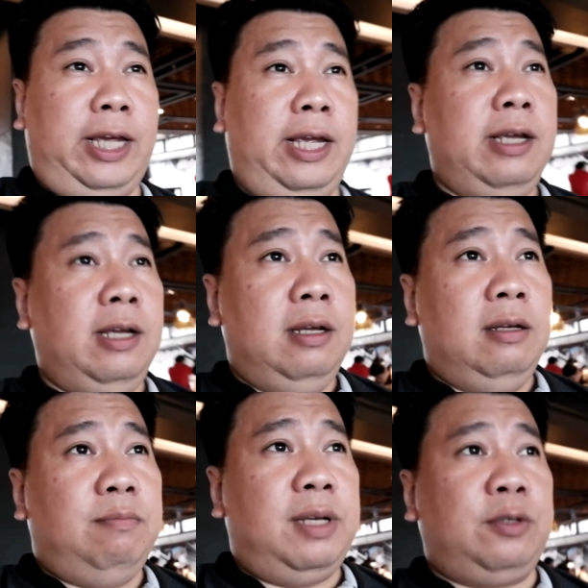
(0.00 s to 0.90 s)
Kasi
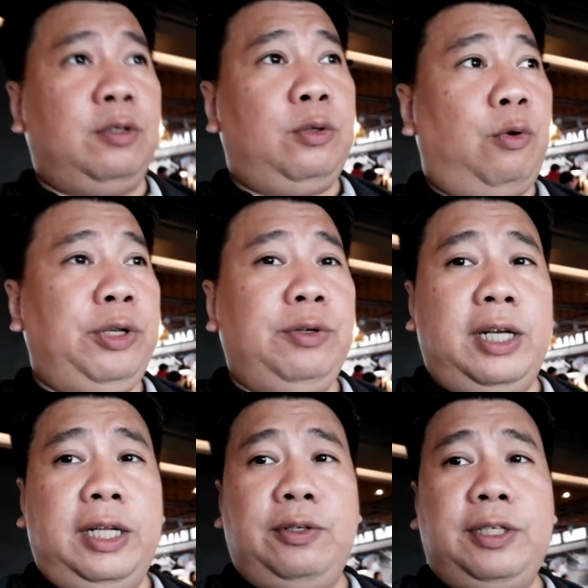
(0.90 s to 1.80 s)
mas gusto ko yung
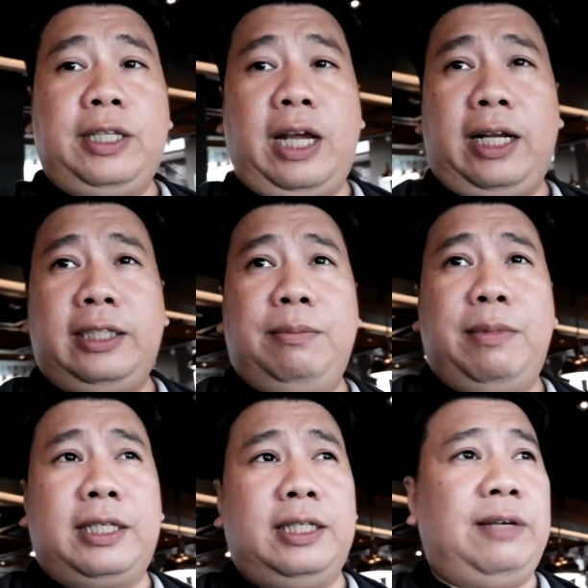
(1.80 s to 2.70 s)
ganito style kasi
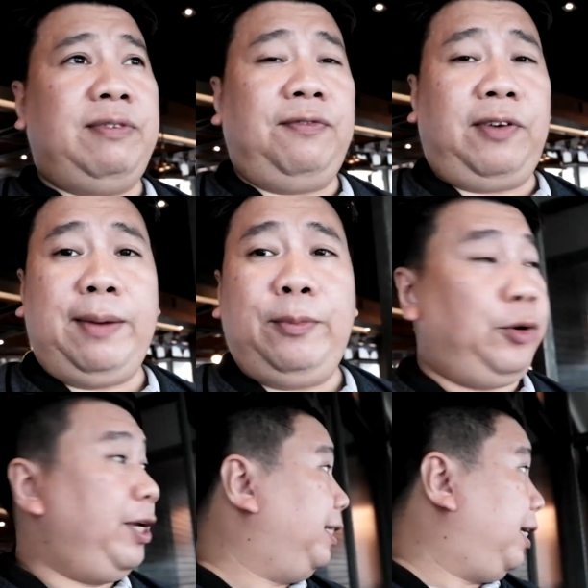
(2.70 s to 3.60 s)
mas na-frame
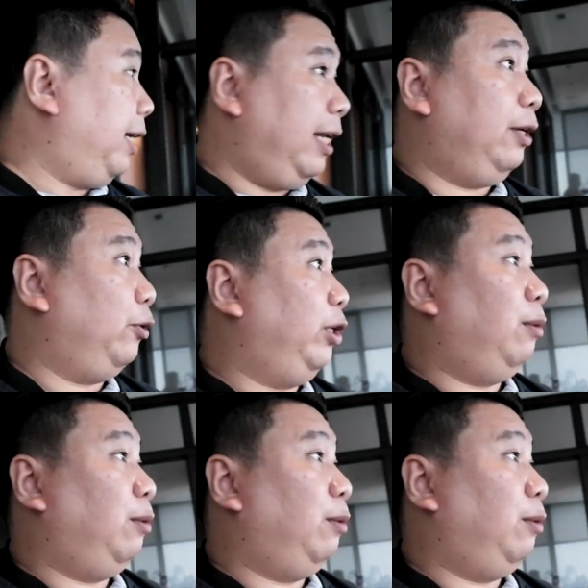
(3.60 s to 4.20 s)
ko yung sarili ko.